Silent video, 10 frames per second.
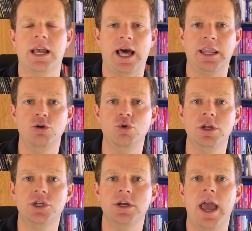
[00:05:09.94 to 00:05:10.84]
que cada
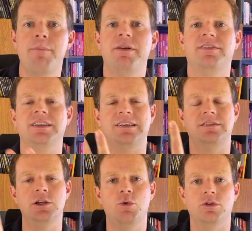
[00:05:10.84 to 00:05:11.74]
unit representa
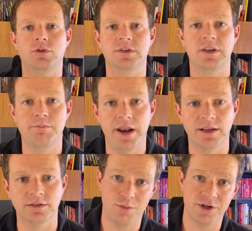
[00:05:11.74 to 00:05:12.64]
cinco ações da
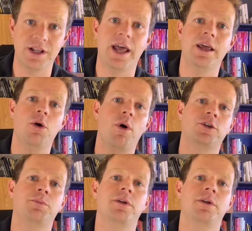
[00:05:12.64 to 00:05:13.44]
empresa, uma ordinária e quatro